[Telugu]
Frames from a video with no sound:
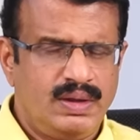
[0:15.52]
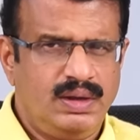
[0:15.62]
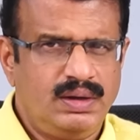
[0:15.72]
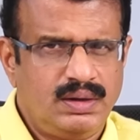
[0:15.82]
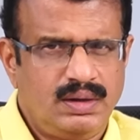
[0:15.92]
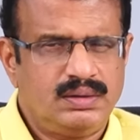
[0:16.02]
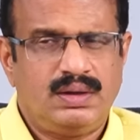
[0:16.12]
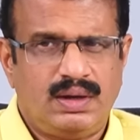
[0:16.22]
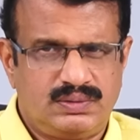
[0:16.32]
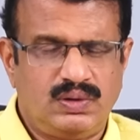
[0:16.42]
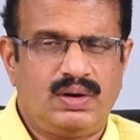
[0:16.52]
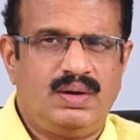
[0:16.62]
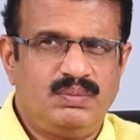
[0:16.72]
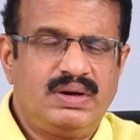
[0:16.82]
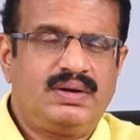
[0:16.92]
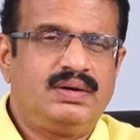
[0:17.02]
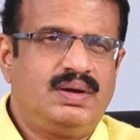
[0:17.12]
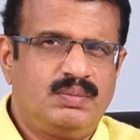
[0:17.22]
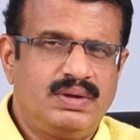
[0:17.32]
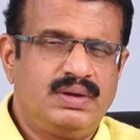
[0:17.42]
యా యాక్చువల్గా ఆమె
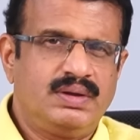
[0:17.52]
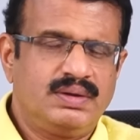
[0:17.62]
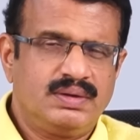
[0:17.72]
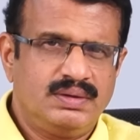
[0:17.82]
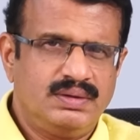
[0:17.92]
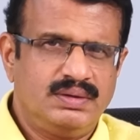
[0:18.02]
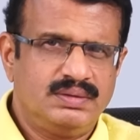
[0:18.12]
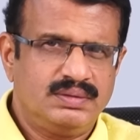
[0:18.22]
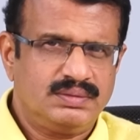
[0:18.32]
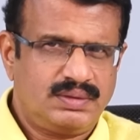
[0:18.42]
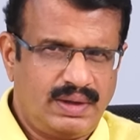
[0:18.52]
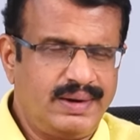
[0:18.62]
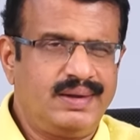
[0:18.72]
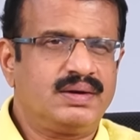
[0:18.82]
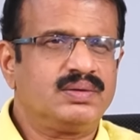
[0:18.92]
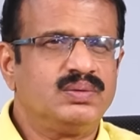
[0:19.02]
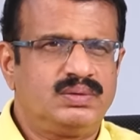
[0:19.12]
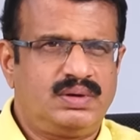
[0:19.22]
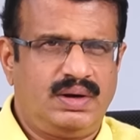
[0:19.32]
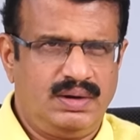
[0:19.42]
ఆమె కెరియర్
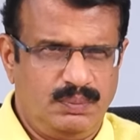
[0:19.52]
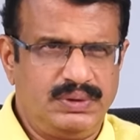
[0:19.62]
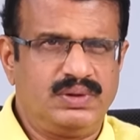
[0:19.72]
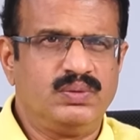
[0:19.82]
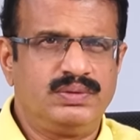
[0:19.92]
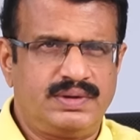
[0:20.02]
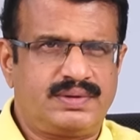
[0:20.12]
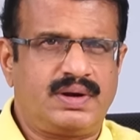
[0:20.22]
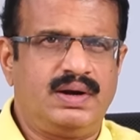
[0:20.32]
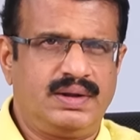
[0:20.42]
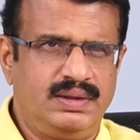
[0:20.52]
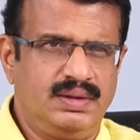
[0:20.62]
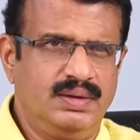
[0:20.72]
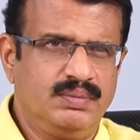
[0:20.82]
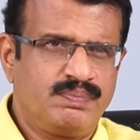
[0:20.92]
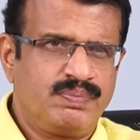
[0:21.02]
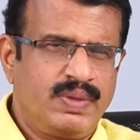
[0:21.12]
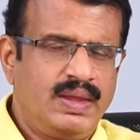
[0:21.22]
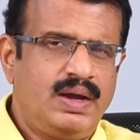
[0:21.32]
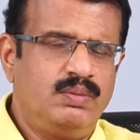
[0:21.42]
టీడీపీ నుంచే స్టార్ట్ అయింది
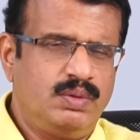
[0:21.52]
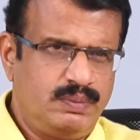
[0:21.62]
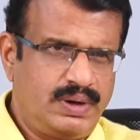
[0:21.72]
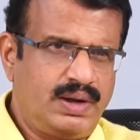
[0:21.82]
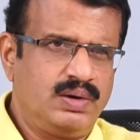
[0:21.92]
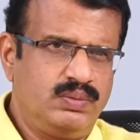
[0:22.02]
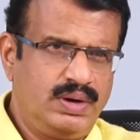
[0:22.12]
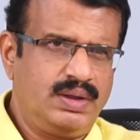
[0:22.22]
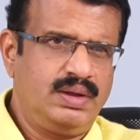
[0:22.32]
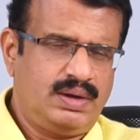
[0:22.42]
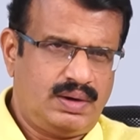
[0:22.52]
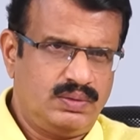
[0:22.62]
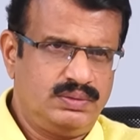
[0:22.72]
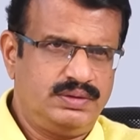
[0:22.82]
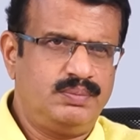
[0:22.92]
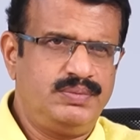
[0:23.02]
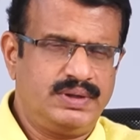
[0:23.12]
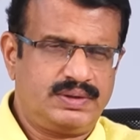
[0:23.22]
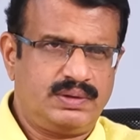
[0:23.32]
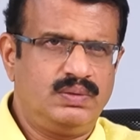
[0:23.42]
ఆమె అమెరికాలో ఉండి అక్కడ జాబ్
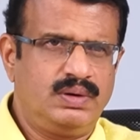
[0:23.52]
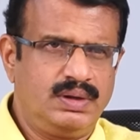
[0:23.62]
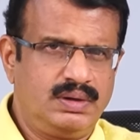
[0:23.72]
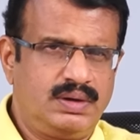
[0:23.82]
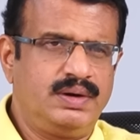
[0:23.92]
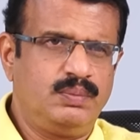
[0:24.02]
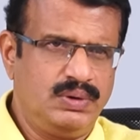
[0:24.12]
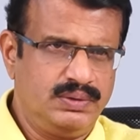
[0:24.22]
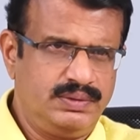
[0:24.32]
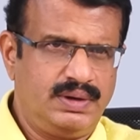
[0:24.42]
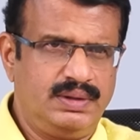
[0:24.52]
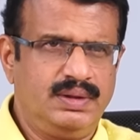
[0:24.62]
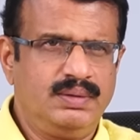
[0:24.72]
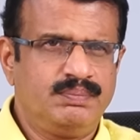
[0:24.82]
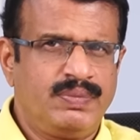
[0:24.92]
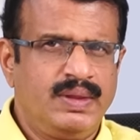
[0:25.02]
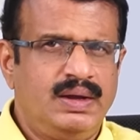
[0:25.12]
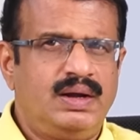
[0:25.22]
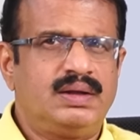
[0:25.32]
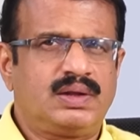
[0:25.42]
చేస్తూ ఉండి టీడీపీలో చేరింది
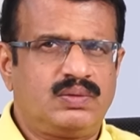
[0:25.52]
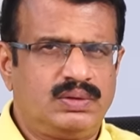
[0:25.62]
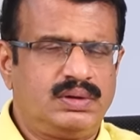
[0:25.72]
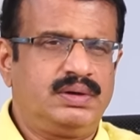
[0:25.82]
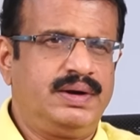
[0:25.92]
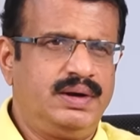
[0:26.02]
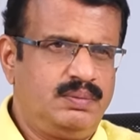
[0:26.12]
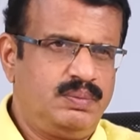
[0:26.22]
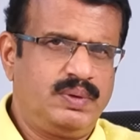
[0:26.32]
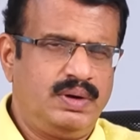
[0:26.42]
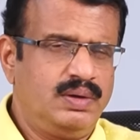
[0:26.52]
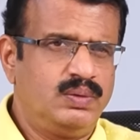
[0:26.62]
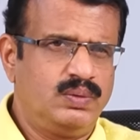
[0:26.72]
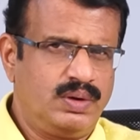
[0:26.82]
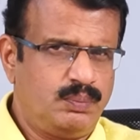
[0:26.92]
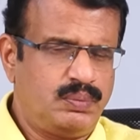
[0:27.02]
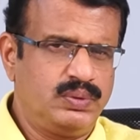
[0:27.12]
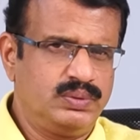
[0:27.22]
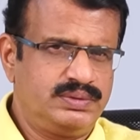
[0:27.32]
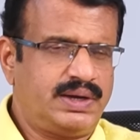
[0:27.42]
ఆ తర్వాత టీడీపీలో
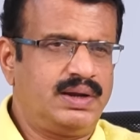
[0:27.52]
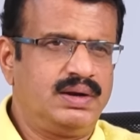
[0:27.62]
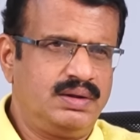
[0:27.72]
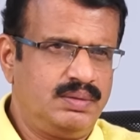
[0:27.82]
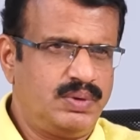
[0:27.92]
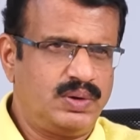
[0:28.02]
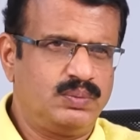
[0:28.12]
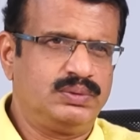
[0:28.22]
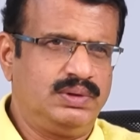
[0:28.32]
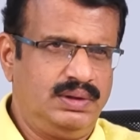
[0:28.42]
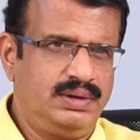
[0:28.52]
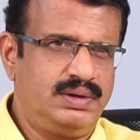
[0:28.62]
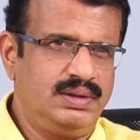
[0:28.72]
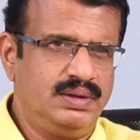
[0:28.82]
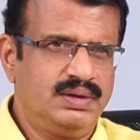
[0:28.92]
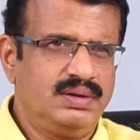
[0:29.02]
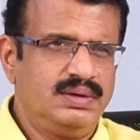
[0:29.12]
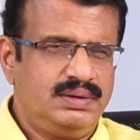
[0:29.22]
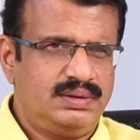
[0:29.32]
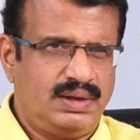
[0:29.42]
ఉన్నప్పుడు జగన్ని బండబూతులు తిట్టింది
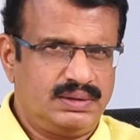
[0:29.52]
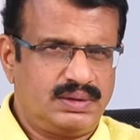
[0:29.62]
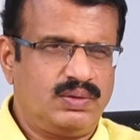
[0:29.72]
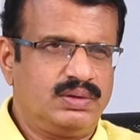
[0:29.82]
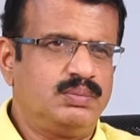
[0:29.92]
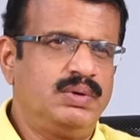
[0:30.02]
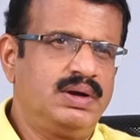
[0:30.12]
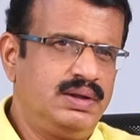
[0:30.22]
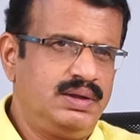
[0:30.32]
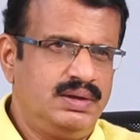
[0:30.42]
దాని తర్వాత మళ్ళీ